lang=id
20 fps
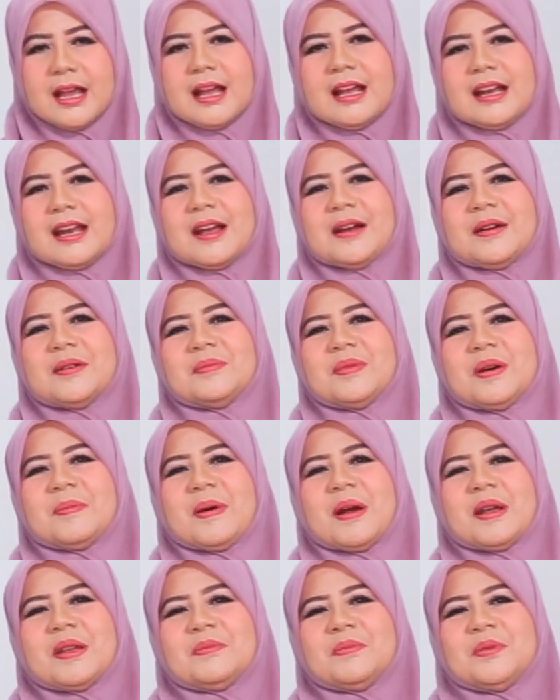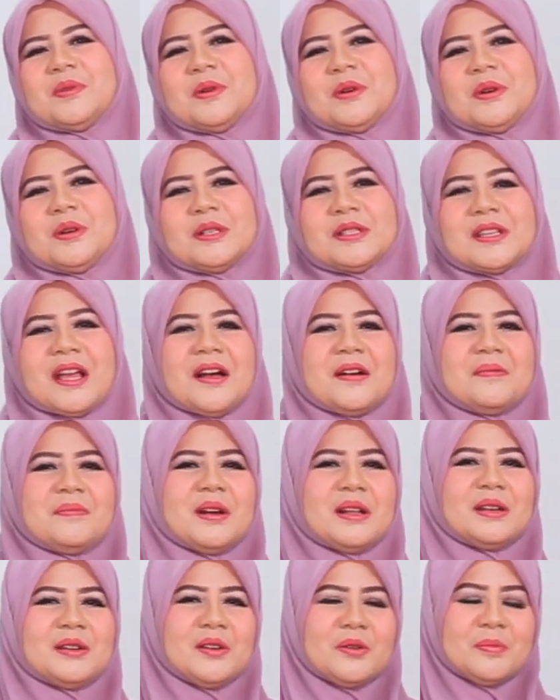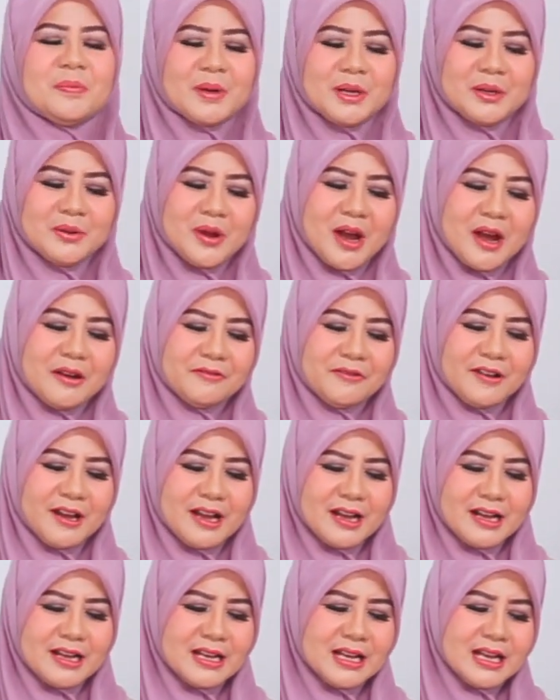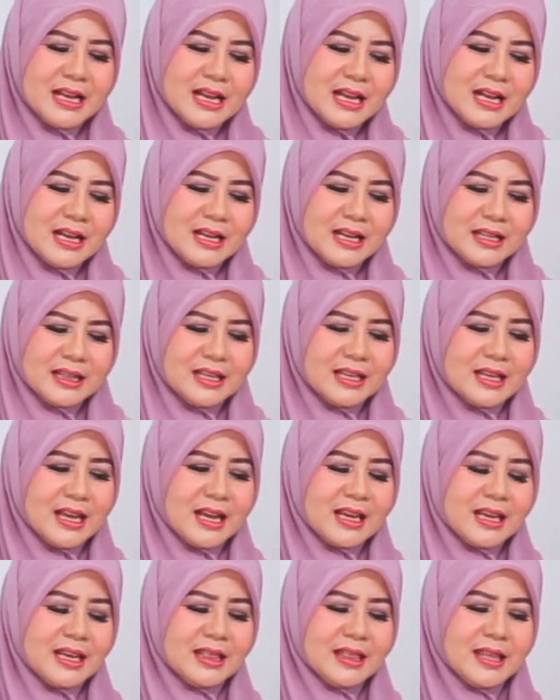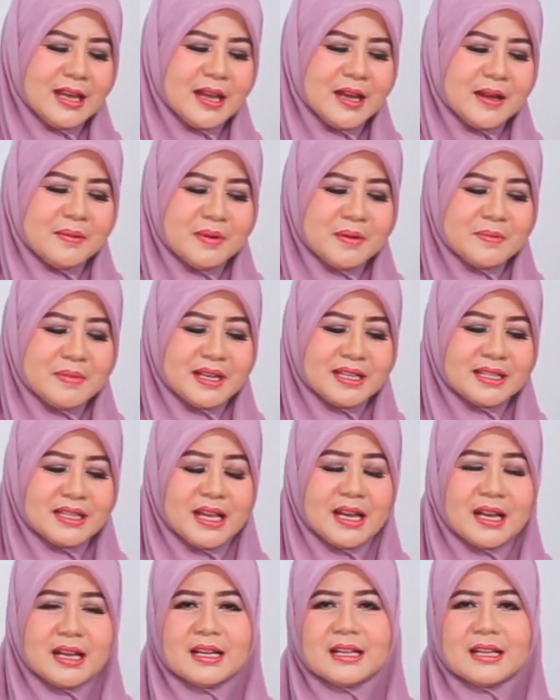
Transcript: nah bapak ibu sahabat dompet duafa ketika kita memasak